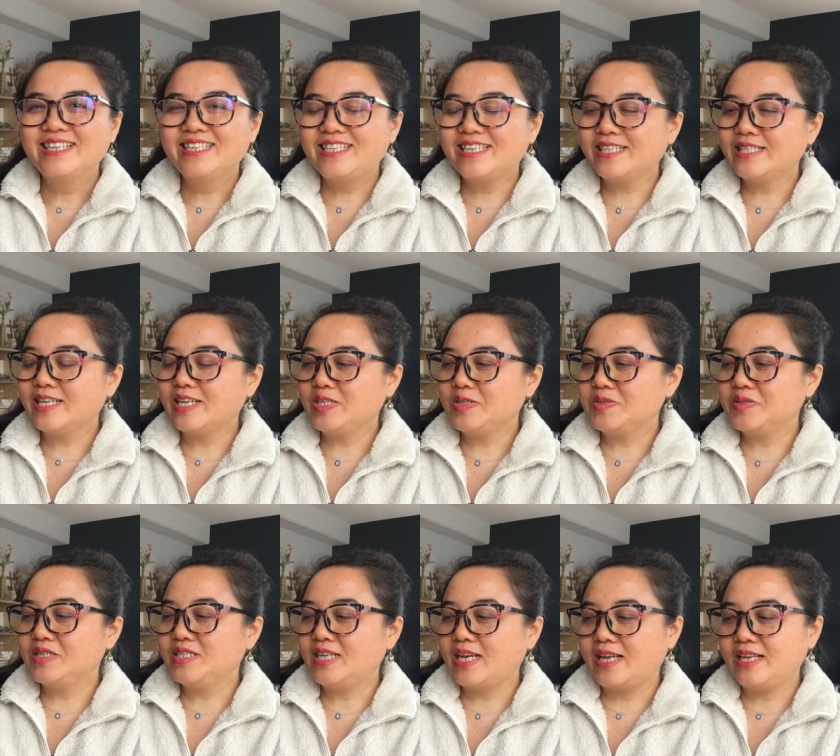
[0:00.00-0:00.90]
真的就
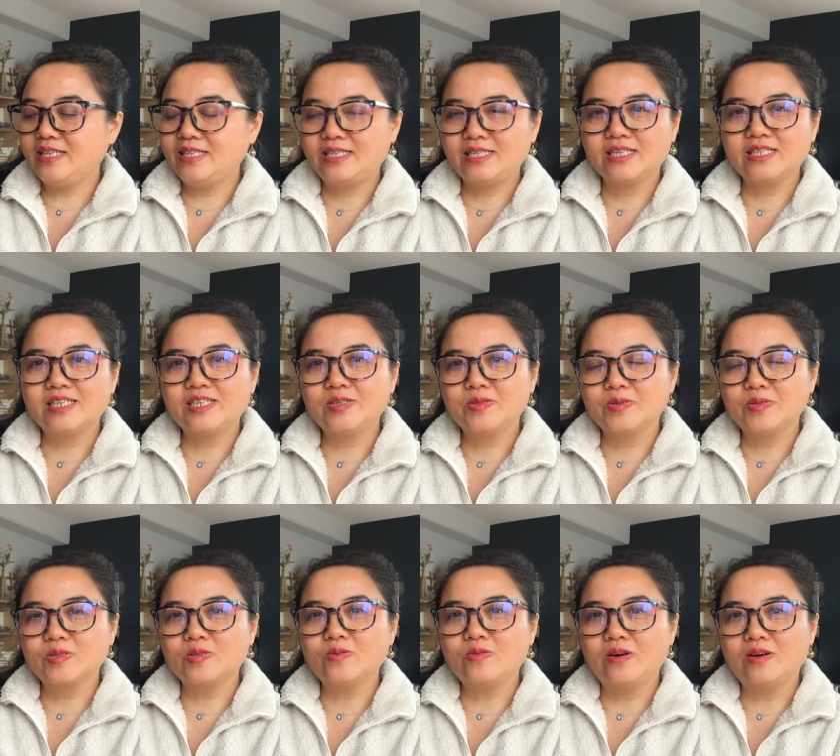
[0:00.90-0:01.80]
是人性的这
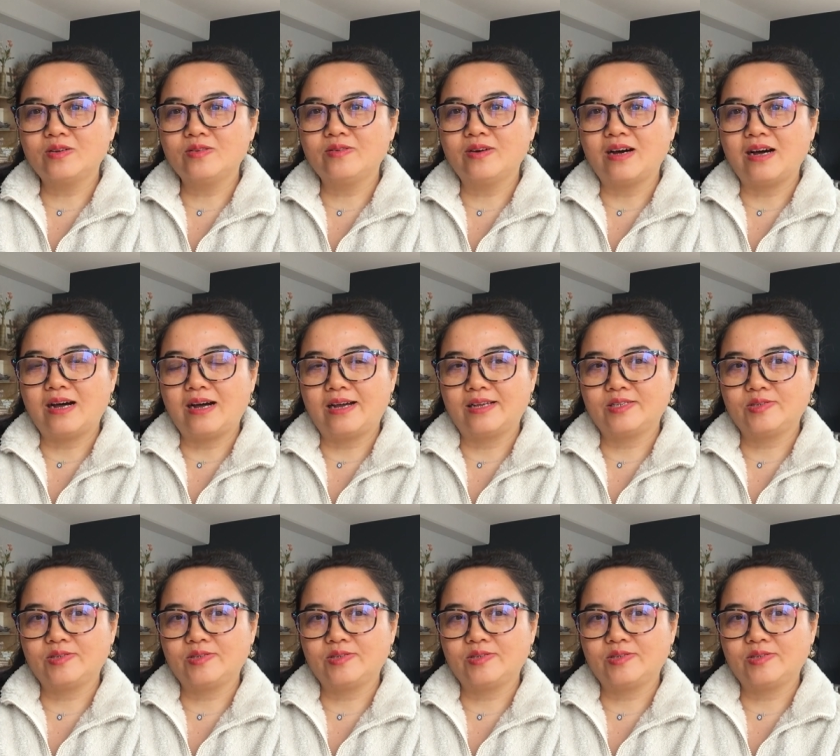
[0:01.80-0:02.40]
种堕落啊，